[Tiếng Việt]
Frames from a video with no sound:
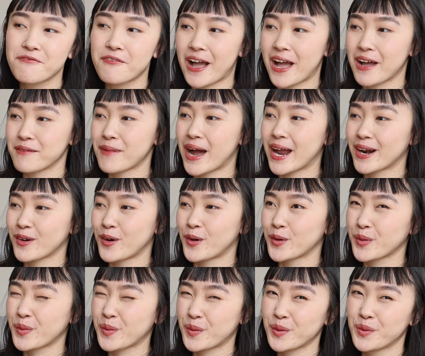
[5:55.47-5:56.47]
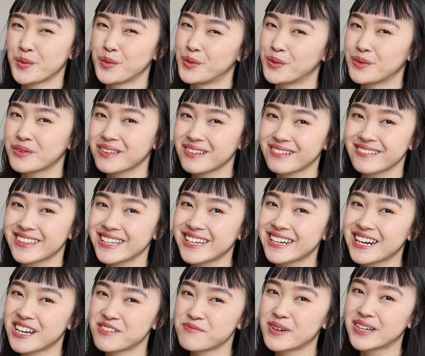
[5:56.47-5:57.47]
Và bạn có đủ tự
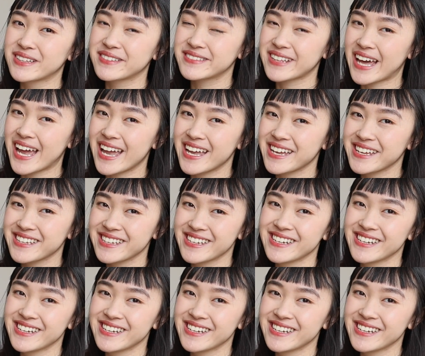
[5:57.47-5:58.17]
tin là mình sẽ